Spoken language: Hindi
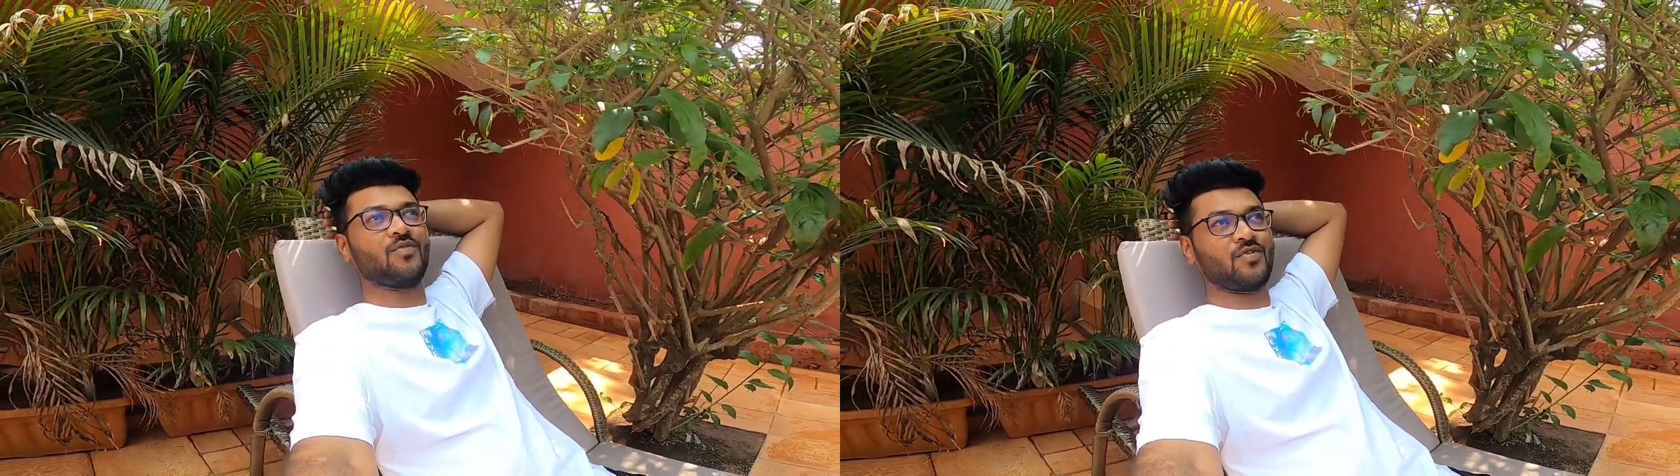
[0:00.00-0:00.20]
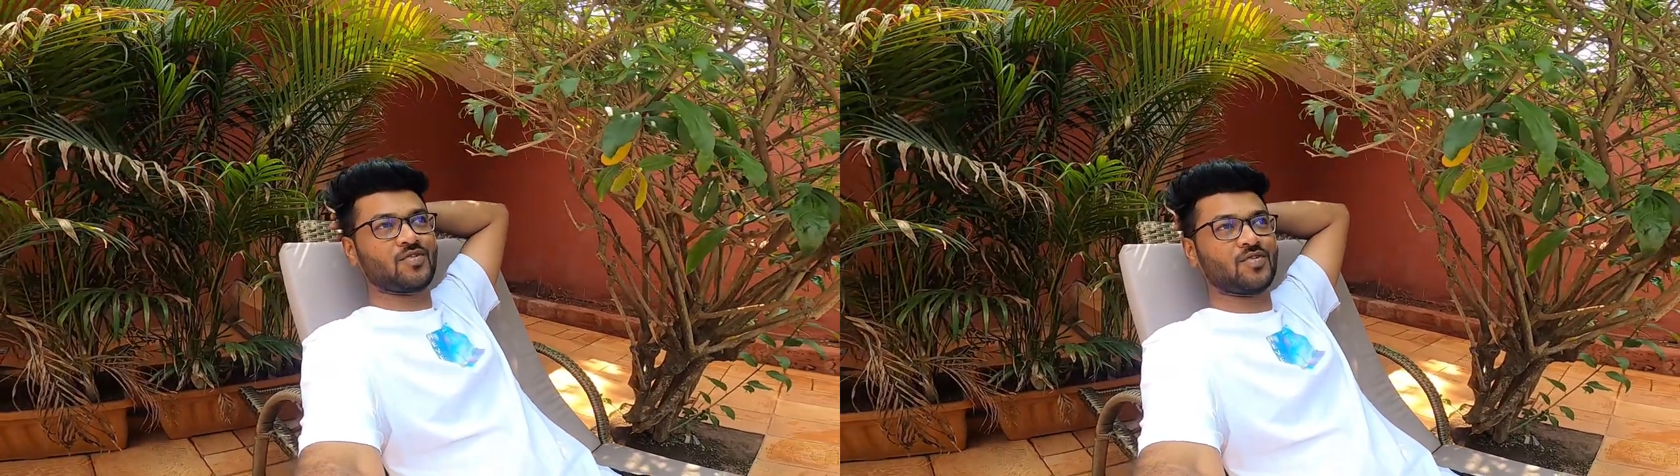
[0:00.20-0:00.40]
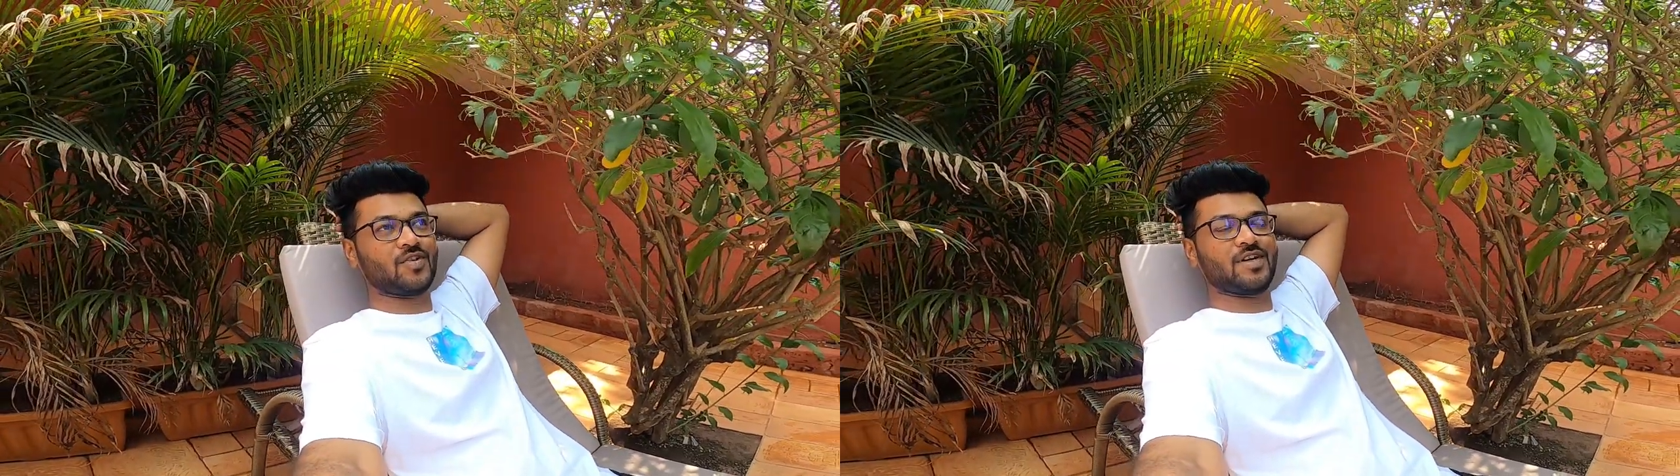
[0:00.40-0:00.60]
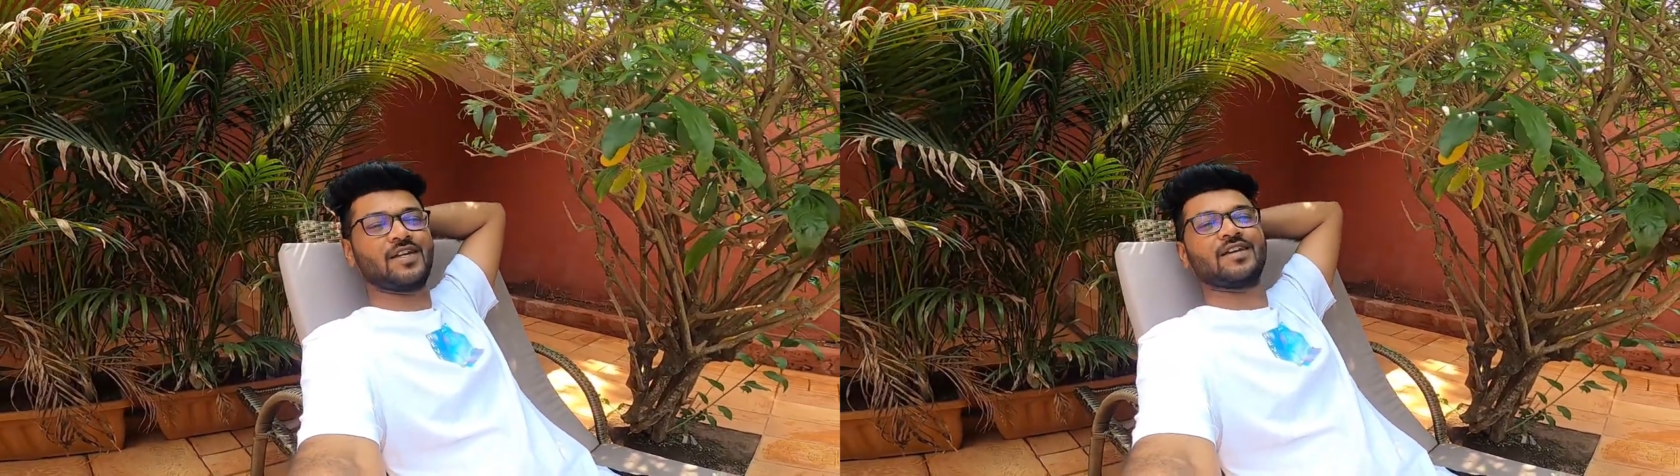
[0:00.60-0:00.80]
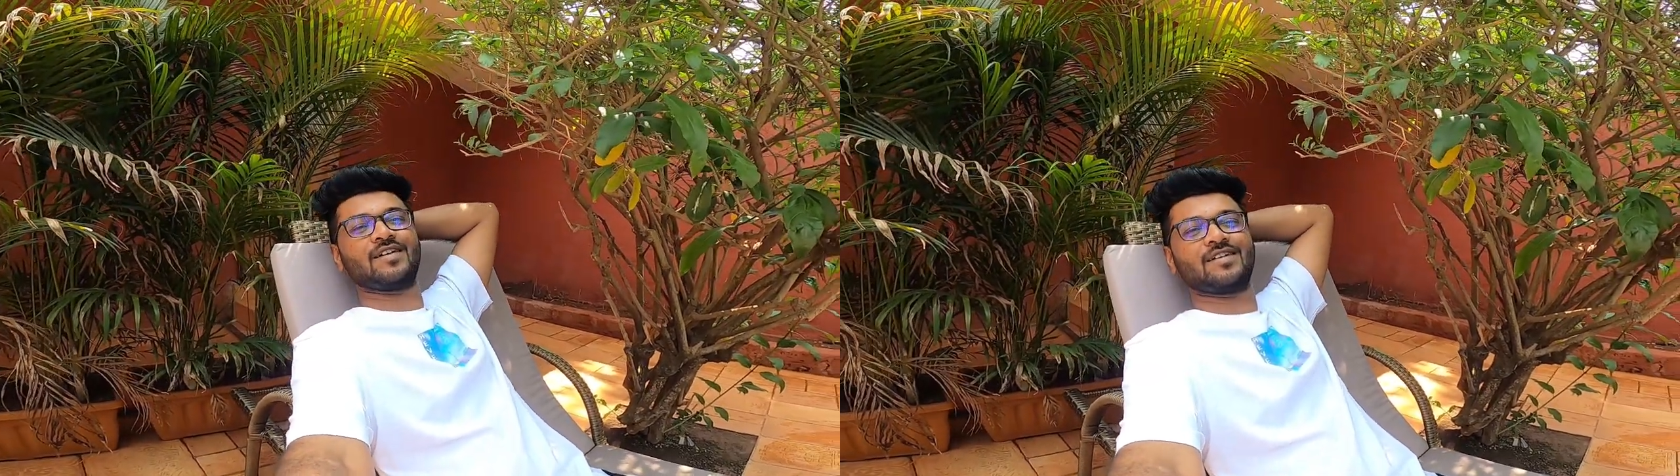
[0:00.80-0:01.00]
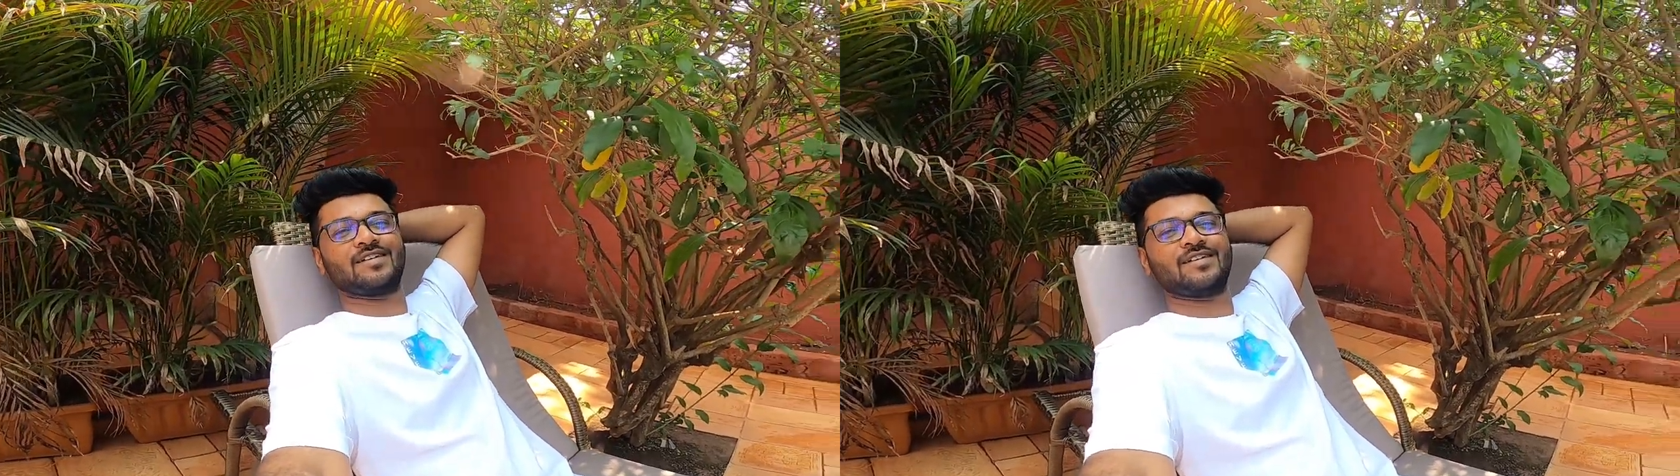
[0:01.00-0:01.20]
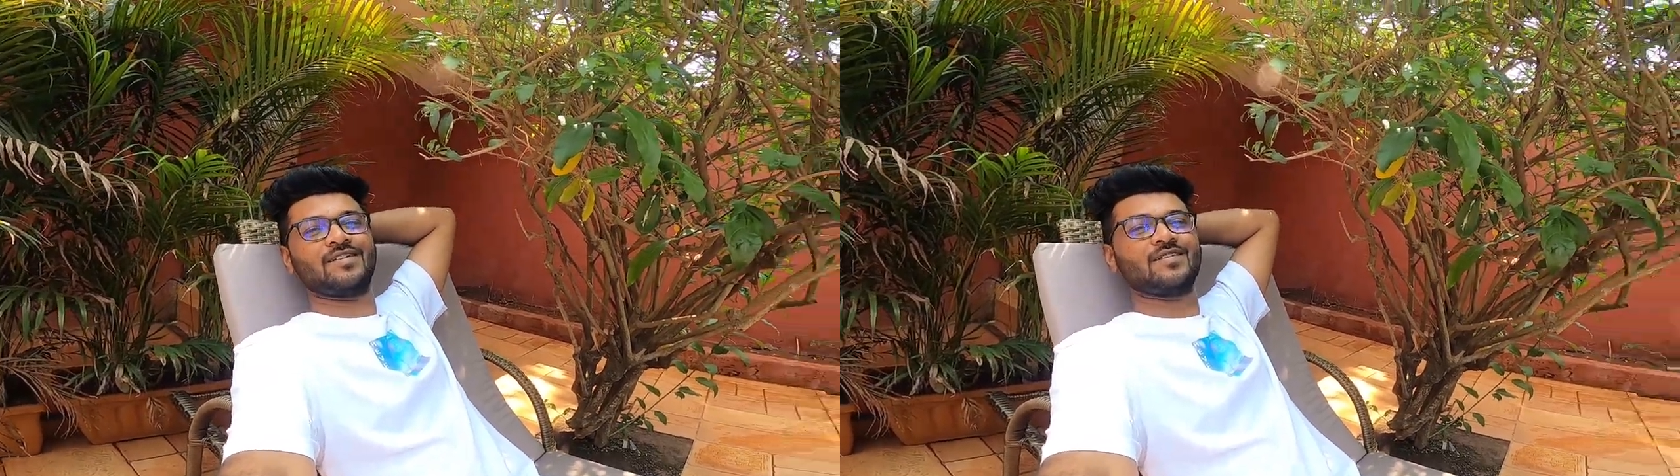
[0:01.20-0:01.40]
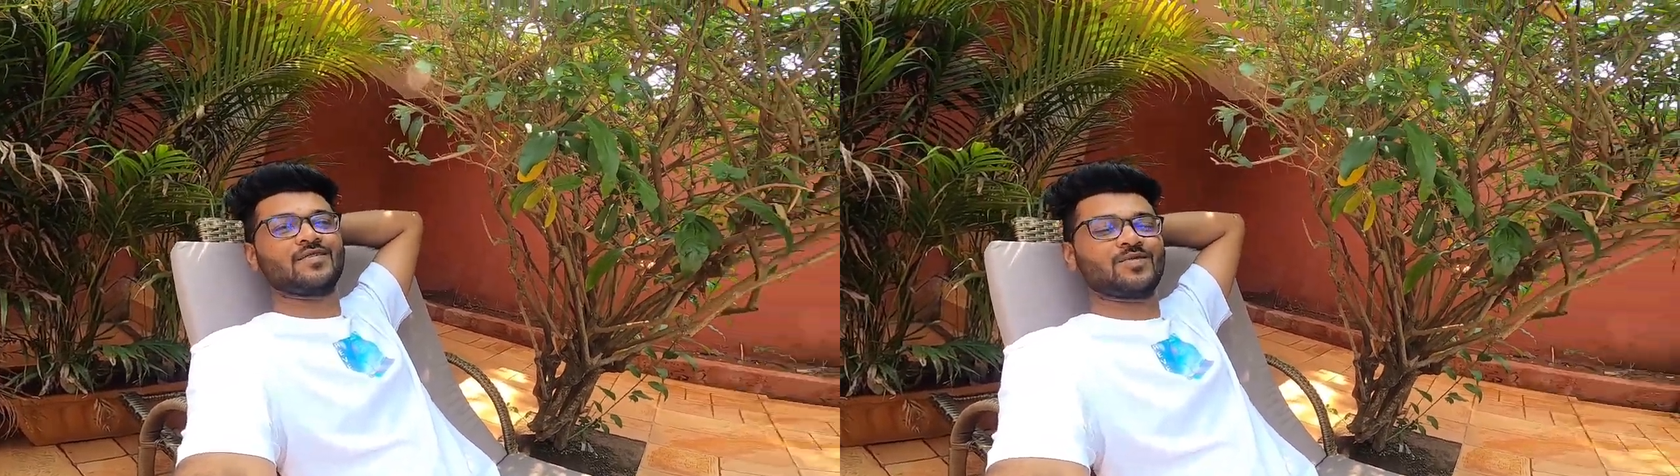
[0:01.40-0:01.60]
बहुत शॉर्टेड
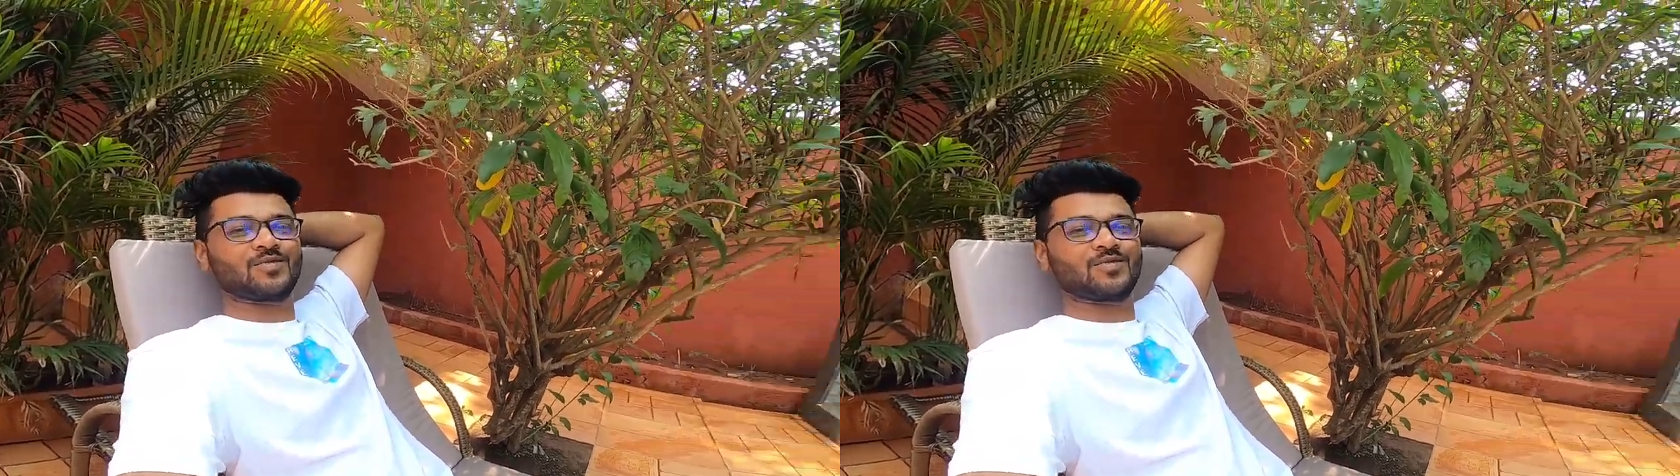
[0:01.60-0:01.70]
है